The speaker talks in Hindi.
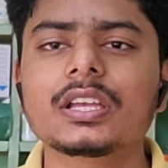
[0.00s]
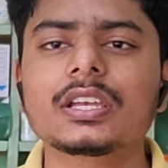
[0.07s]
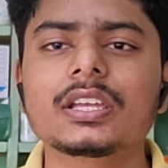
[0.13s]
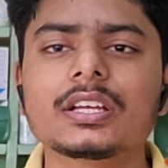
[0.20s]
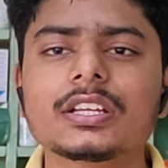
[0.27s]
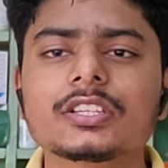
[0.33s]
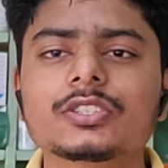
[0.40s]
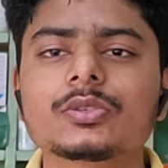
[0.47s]

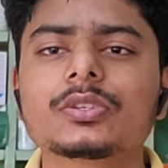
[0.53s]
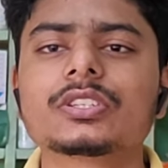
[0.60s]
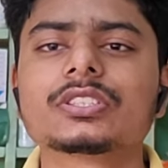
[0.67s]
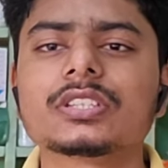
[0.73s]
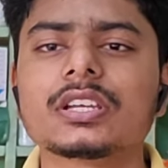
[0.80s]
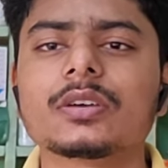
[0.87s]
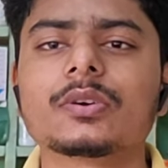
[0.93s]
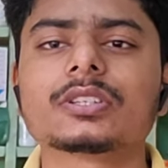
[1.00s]
लेकिन जो
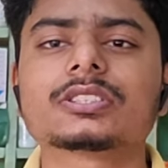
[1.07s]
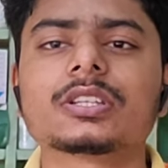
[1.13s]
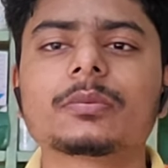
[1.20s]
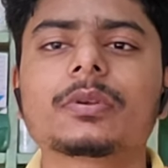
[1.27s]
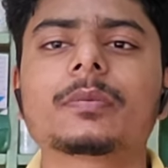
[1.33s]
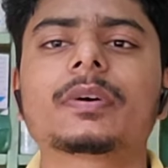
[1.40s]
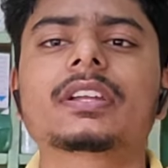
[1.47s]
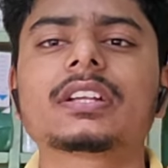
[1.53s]
निश्चल अवस्था
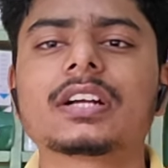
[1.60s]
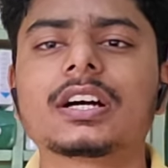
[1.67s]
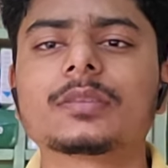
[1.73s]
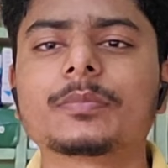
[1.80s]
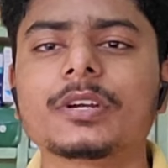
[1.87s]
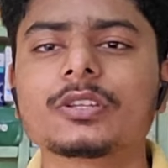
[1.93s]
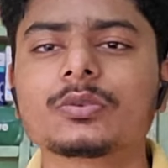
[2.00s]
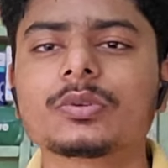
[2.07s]
में हमारी
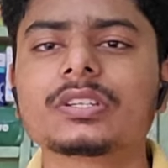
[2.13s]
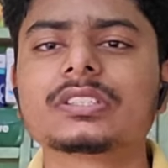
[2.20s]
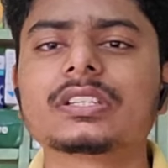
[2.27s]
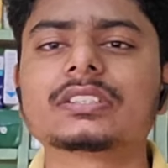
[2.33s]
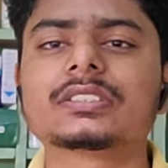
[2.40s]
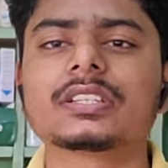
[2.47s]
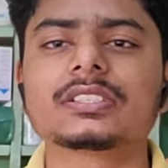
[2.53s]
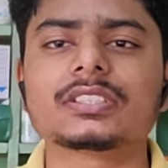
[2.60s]
खाद पड़ी हुई है
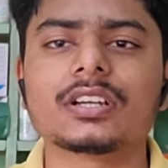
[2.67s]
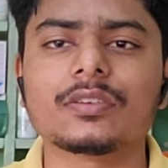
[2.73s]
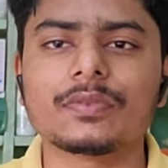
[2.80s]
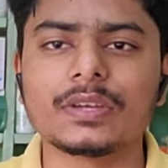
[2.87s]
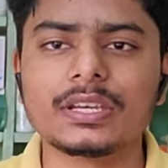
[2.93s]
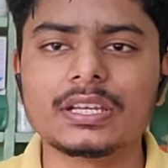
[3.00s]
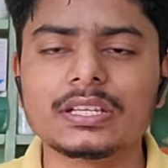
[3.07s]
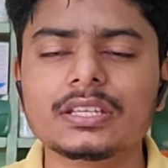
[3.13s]
जैसे ही जड़
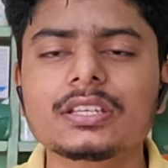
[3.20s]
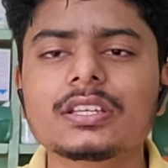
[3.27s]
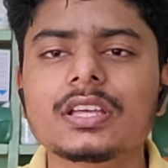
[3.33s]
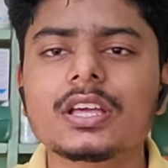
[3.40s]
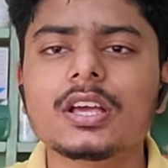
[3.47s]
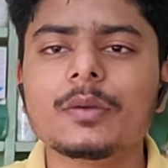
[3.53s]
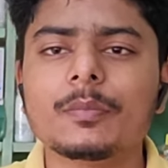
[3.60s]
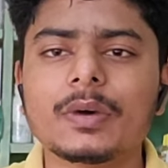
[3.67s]
फैलेंगी
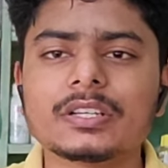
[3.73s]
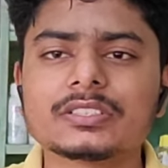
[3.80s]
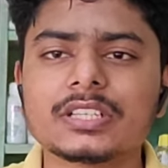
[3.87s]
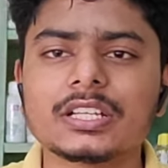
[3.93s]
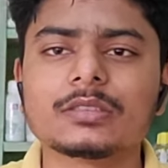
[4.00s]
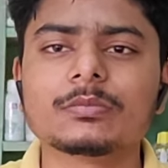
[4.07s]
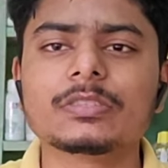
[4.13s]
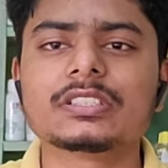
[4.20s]

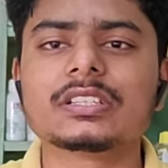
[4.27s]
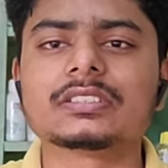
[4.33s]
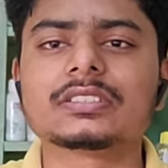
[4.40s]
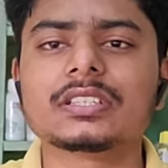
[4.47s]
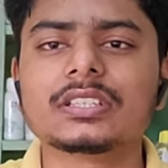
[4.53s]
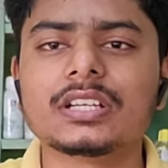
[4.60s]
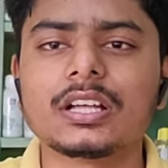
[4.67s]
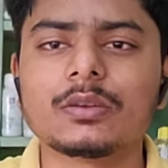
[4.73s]
बरसात में
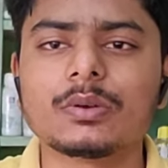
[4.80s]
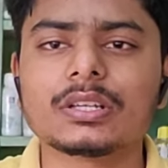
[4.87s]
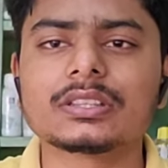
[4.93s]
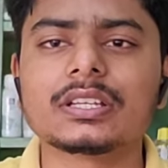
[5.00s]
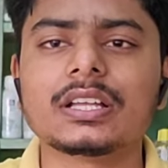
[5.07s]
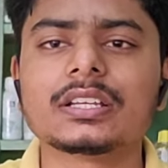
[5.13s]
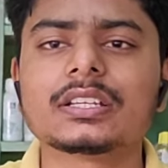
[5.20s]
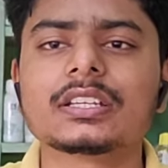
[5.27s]
जैसे ही हर
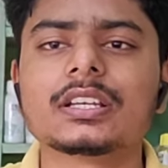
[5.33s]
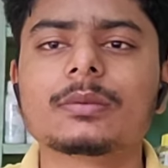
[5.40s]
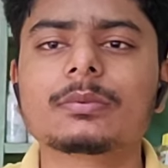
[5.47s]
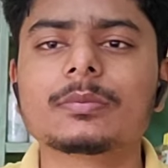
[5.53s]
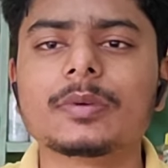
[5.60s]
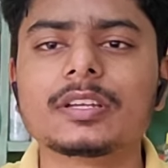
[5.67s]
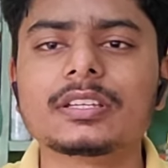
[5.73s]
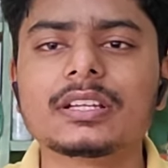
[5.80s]
वक्त हल्की
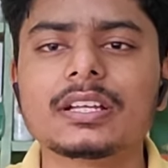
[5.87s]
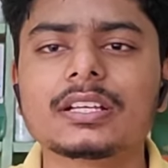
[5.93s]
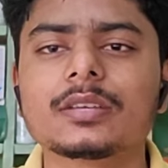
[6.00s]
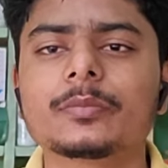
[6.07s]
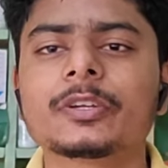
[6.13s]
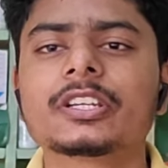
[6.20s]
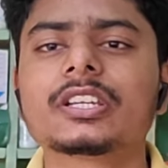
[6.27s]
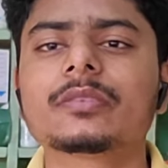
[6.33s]
नमी बनी
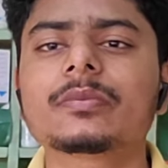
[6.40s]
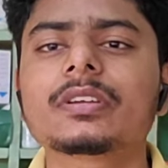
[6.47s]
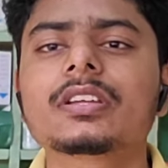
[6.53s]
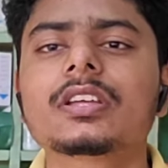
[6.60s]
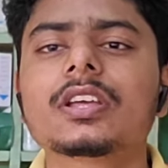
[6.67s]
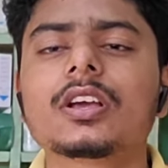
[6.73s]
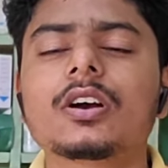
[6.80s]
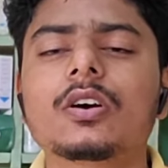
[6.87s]
रहेगी मिट्टी में
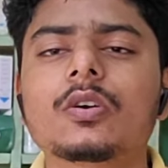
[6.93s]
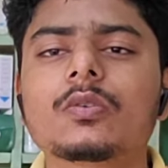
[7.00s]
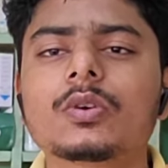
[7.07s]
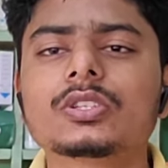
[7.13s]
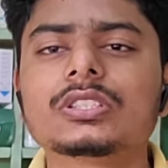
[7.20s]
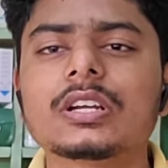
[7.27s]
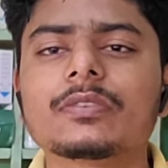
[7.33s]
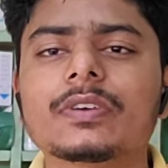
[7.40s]
और
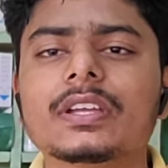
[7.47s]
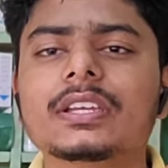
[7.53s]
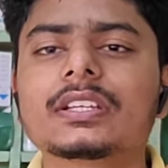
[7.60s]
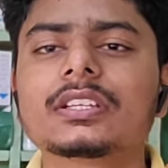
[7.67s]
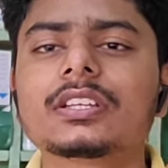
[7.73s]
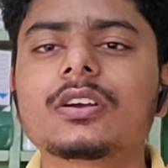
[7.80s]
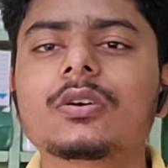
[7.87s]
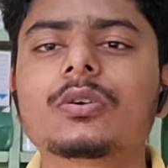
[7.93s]
वो जड़
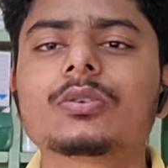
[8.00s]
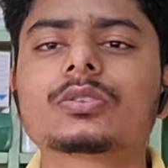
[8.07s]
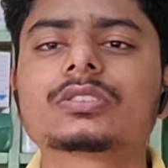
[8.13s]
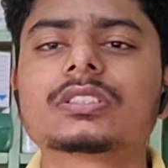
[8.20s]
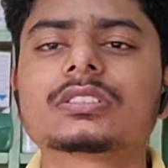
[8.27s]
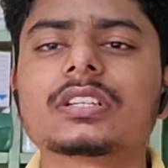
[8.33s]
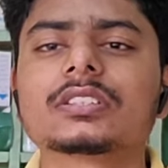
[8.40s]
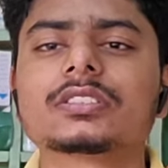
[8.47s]
फैलेंगी और
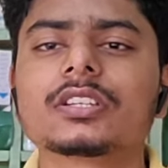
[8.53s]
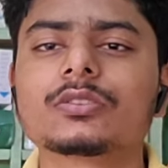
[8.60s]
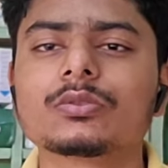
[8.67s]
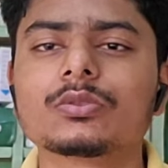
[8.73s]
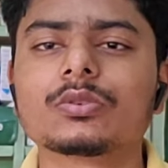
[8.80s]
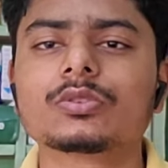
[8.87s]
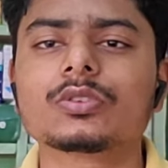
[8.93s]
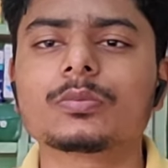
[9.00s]
उसके साथ साथ
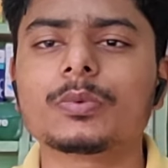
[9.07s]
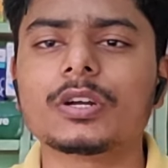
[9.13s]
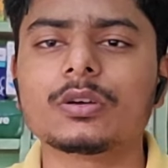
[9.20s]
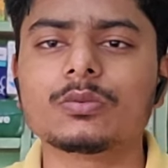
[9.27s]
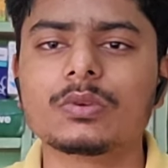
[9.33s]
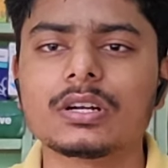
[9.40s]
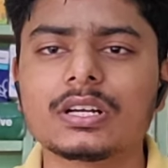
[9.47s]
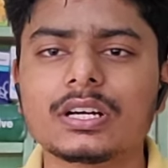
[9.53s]
उनको जो पड़ा
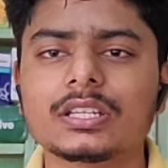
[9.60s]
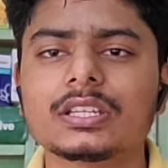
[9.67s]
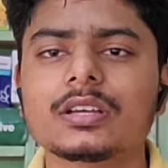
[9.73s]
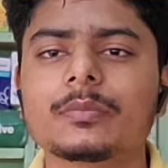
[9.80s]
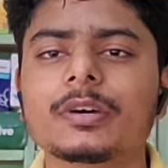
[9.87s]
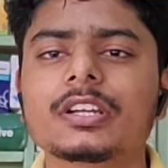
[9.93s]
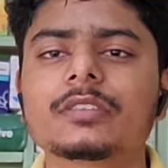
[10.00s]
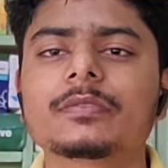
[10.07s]
हुआ खाद है
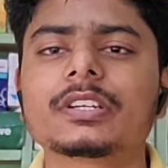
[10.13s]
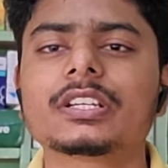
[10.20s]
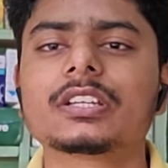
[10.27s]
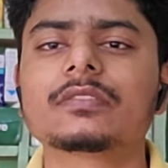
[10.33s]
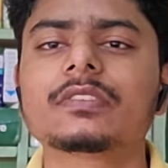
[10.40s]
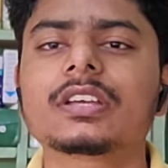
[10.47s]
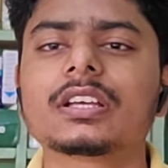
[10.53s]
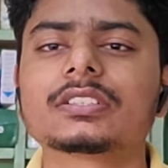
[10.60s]
हमारी
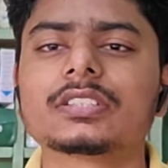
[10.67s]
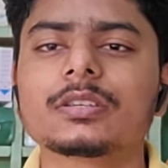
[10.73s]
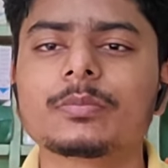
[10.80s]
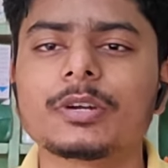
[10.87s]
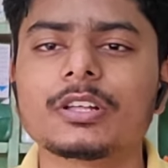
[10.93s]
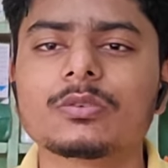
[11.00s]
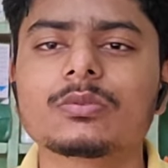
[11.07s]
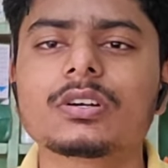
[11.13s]
मिट्टी में ऐसे ही
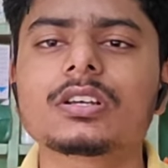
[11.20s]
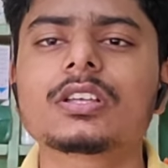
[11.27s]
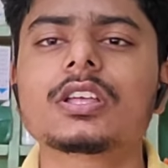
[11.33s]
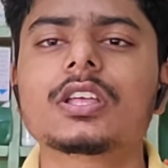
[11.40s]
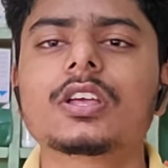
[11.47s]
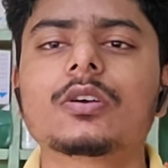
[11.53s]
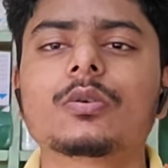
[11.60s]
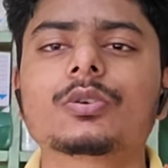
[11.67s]
पड़ा हुआ है
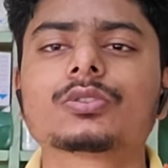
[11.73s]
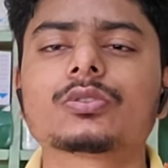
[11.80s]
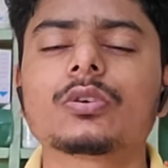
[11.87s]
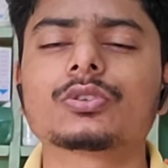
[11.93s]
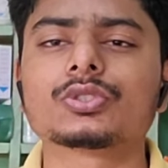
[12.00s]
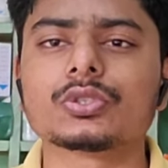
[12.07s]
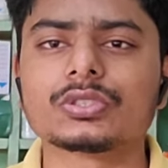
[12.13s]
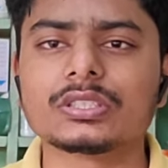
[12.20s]
उसको
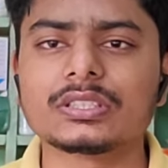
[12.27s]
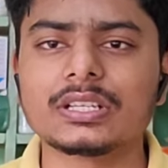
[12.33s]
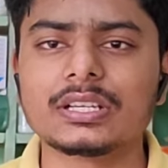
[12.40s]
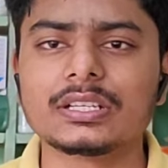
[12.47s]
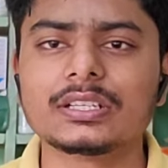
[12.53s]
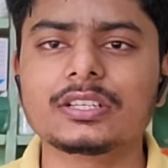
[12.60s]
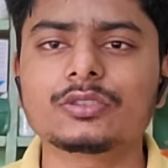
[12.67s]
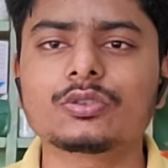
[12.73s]
अवशोषित
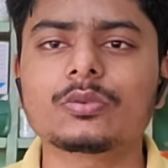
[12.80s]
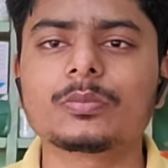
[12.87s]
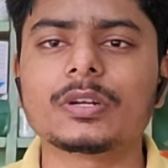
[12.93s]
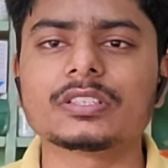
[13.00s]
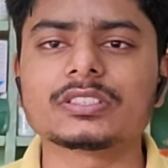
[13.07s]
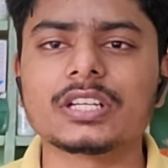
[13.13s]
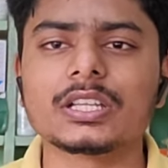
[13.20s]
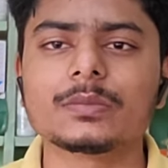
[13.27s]
करेगी तो
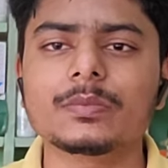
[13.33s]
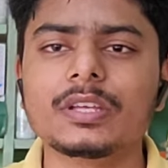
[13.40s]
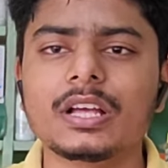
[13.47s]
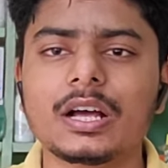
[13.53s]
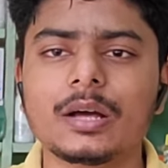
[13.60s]
बरसात में